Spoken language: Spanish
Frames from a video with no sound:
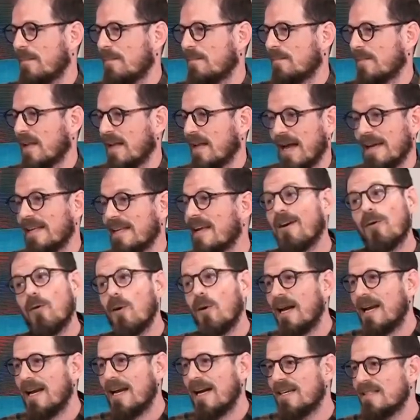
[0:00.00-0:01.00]
eh, hay
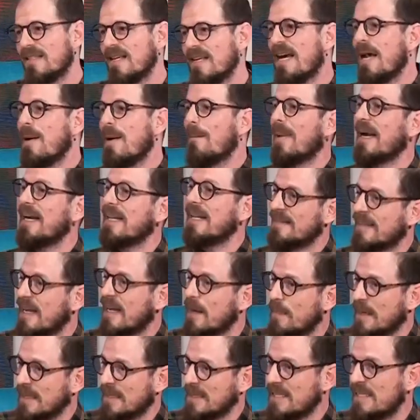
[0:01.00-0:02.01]
escuelas, van a
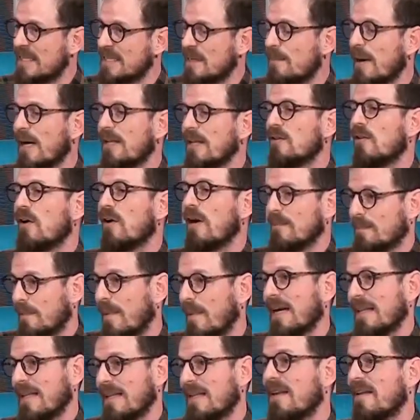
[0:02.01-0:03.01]
estar participando a
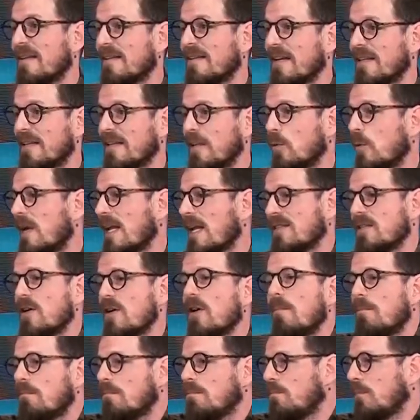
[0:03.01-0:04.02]
partir de esta
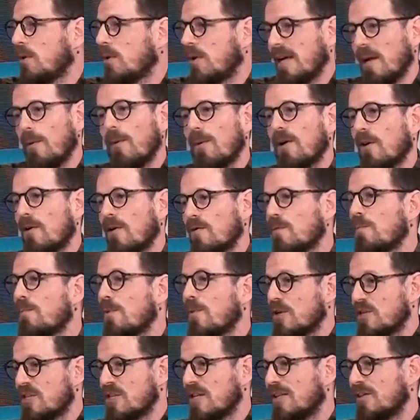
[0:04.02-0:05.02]
articulación, porque bueno, es un
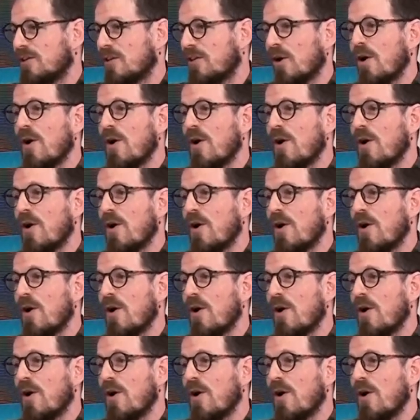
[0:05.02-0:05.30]
proyecto